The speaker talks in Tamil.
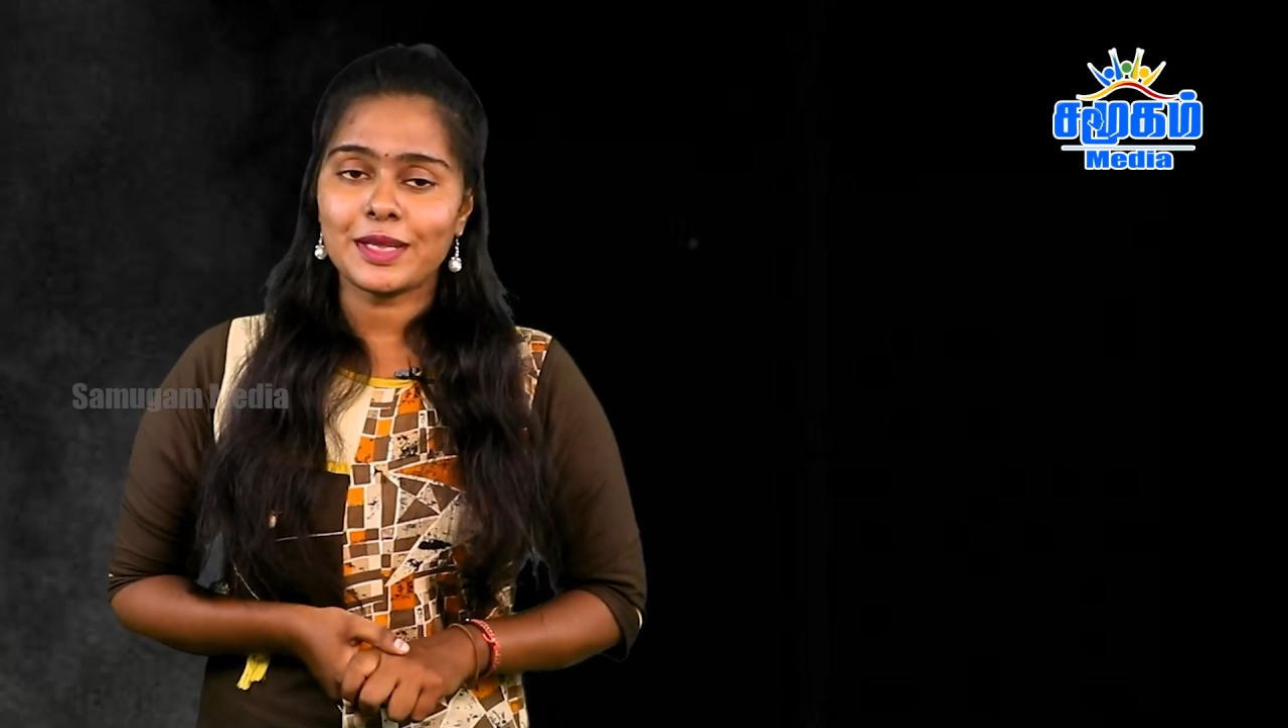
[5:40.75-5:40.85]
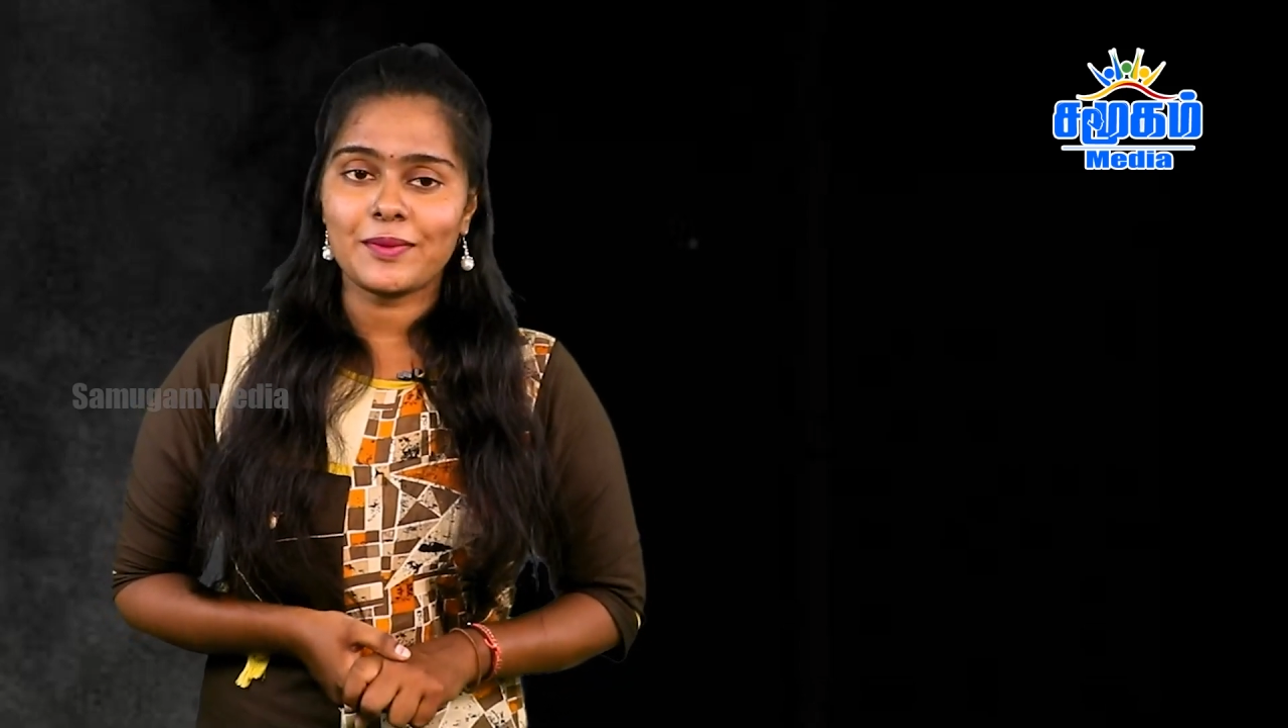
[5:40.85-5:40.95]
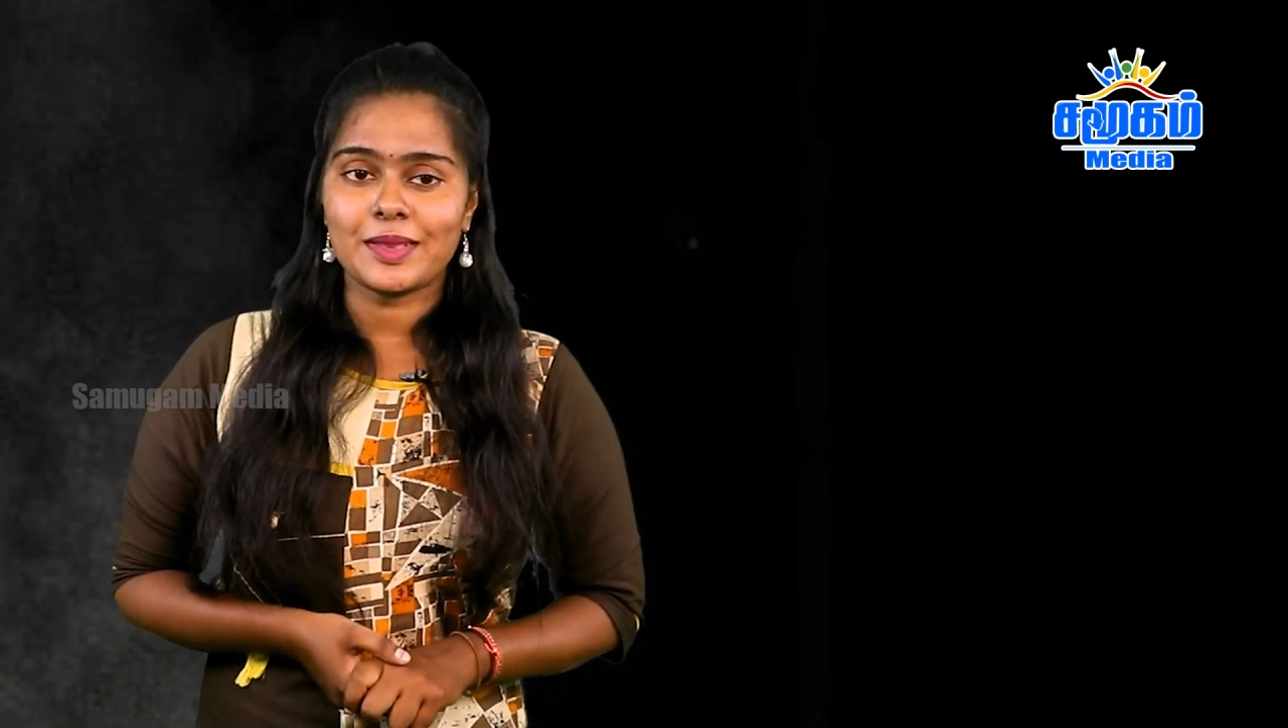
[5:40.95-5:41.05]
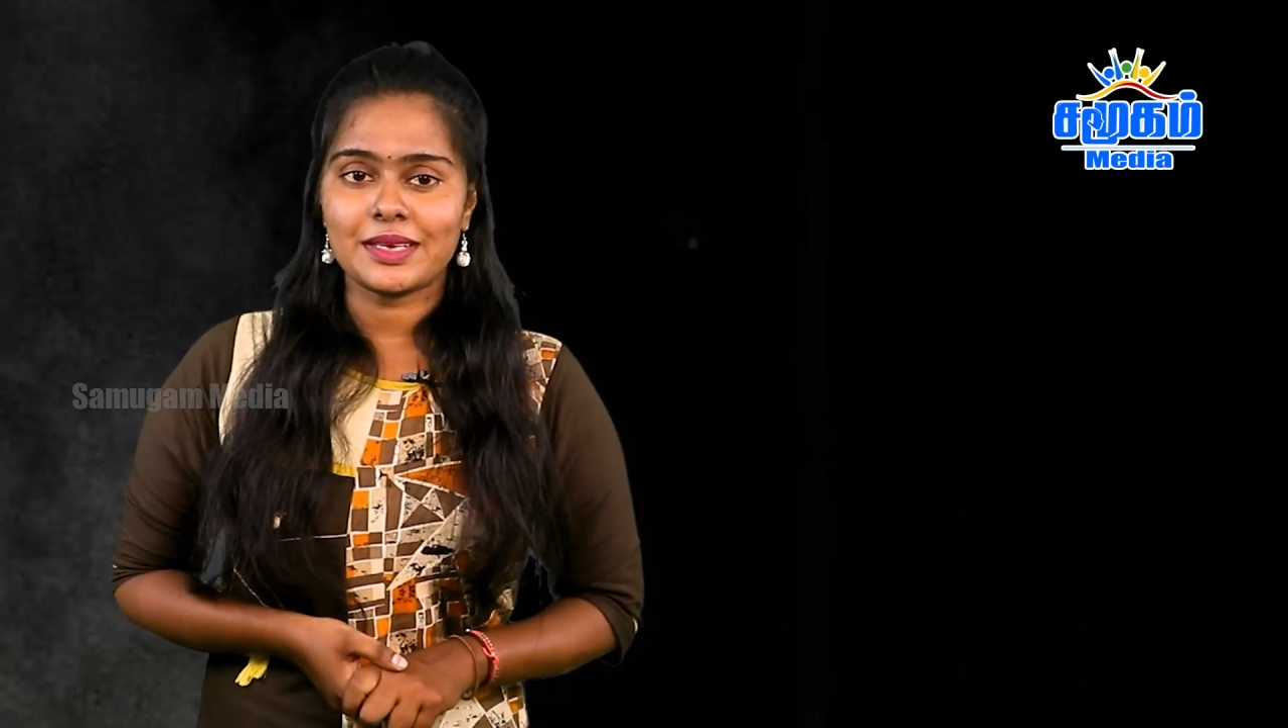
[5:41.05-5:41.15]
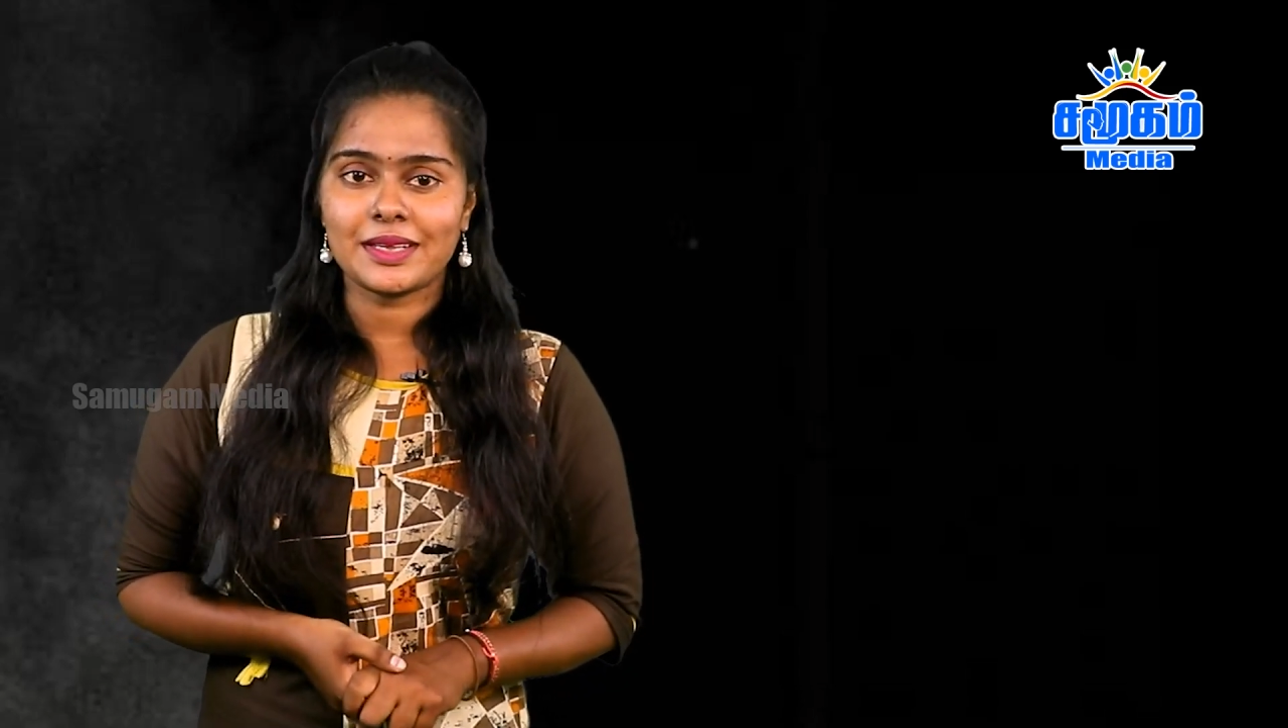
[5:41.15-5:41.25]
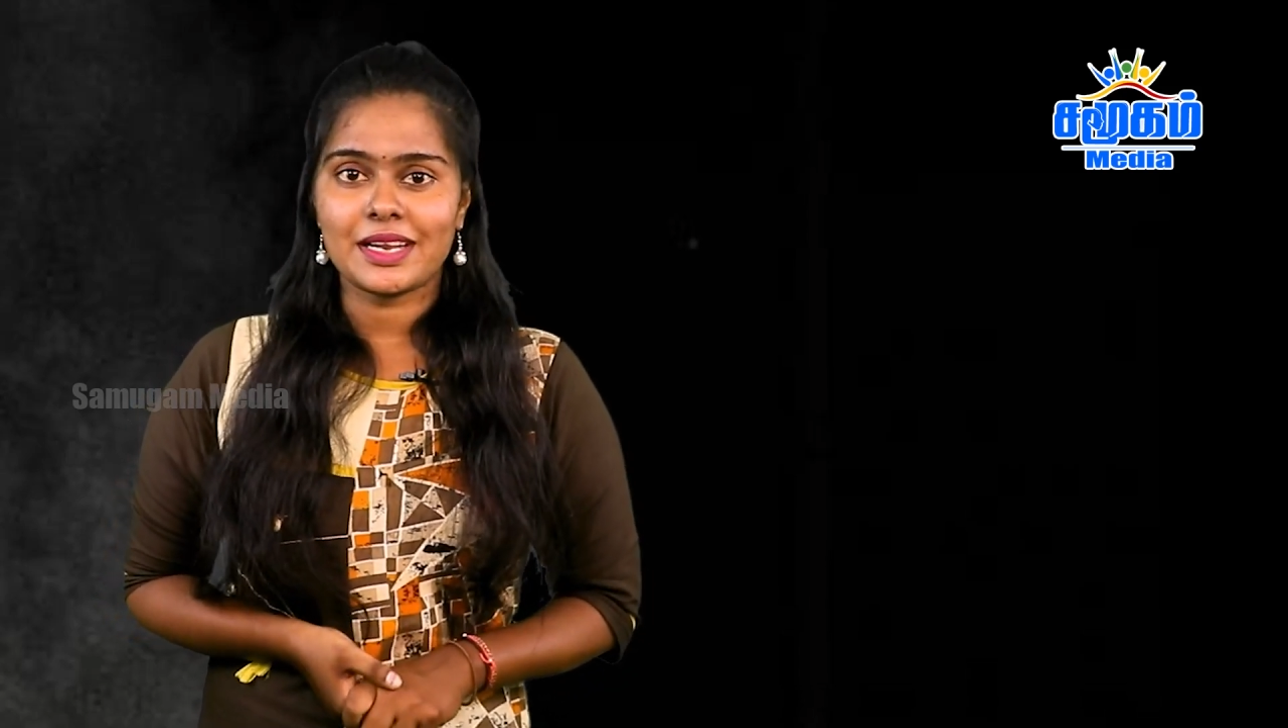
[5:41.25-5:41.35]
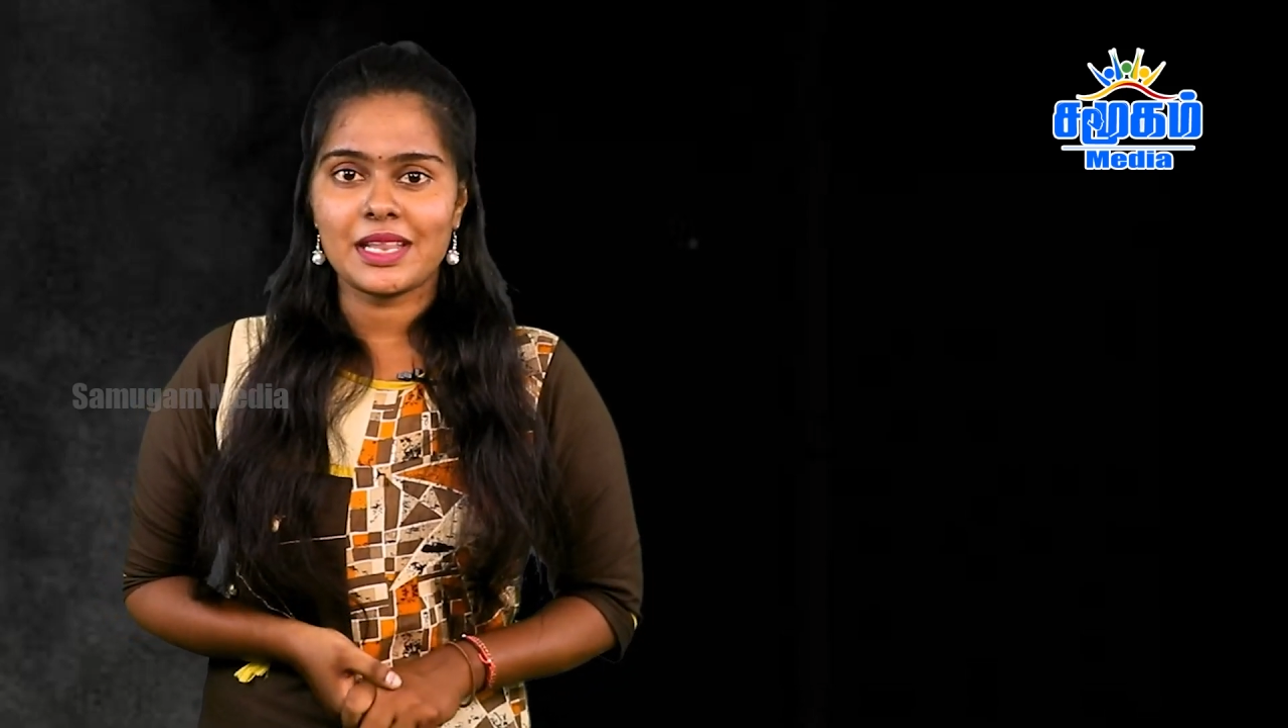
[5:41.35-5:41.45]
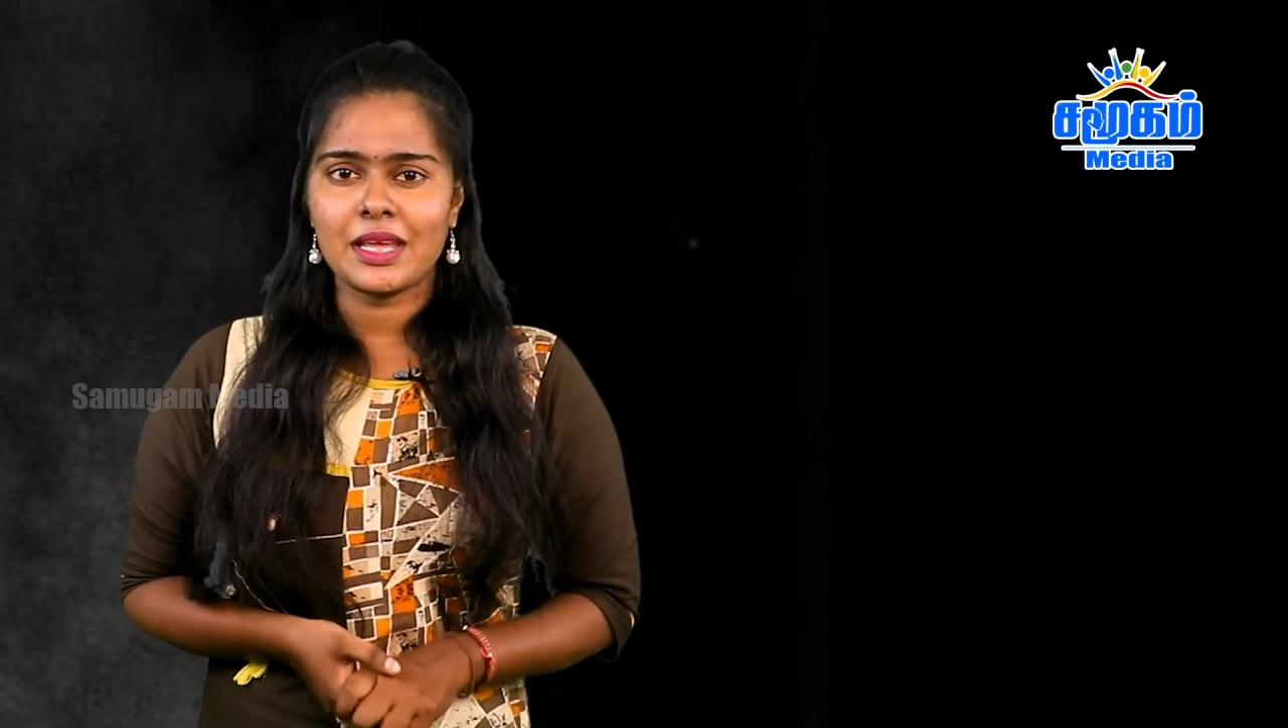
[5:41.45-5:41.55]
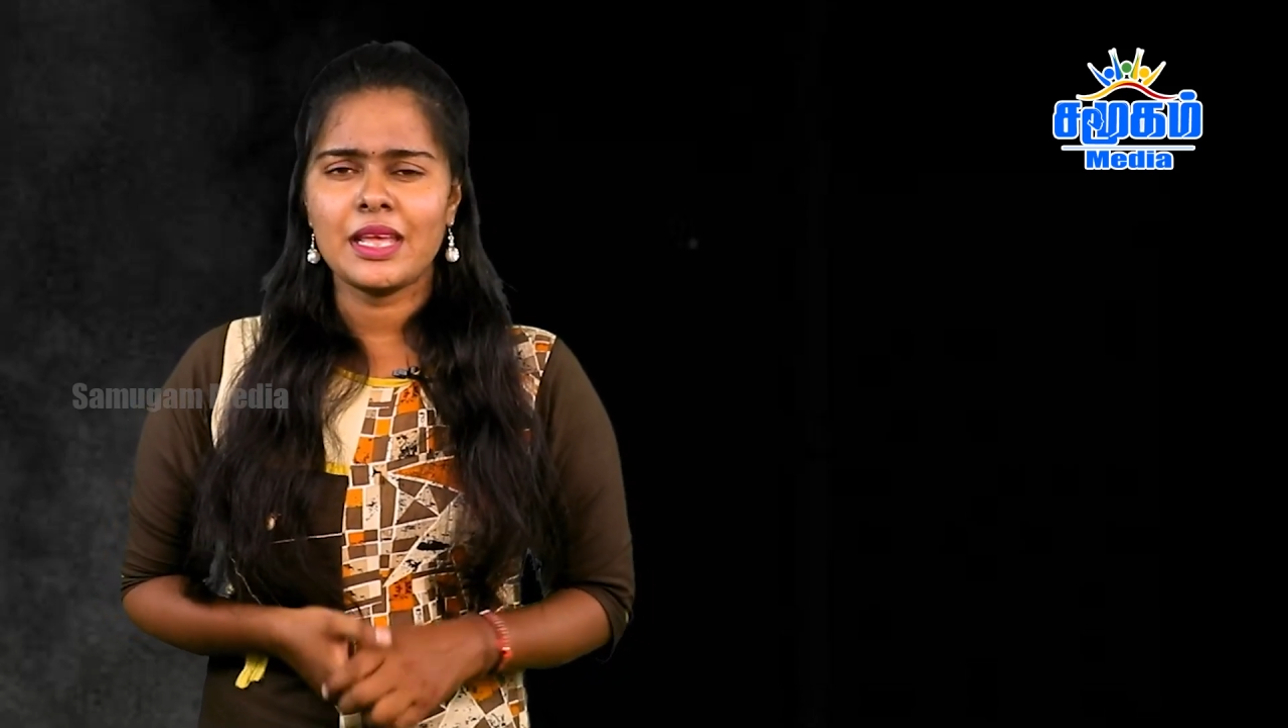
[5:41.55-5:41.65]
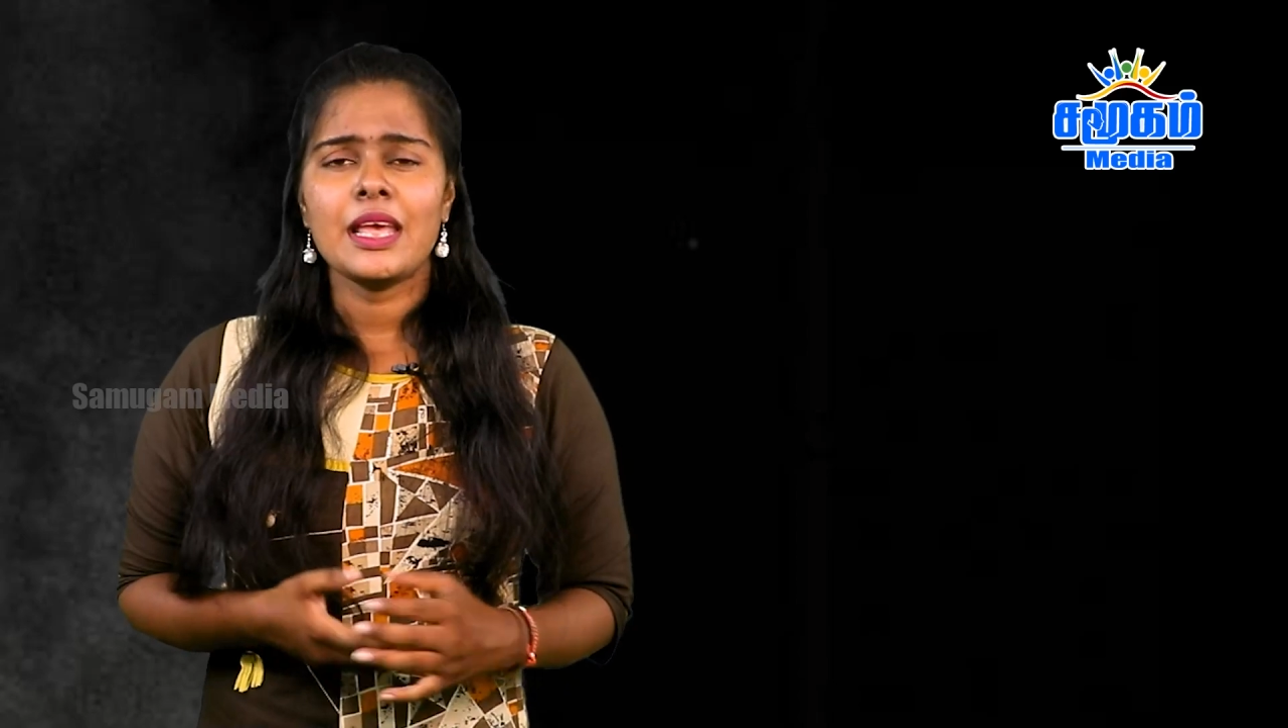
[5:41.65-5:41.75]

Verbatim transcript: தெரிவித்திருக்கிறது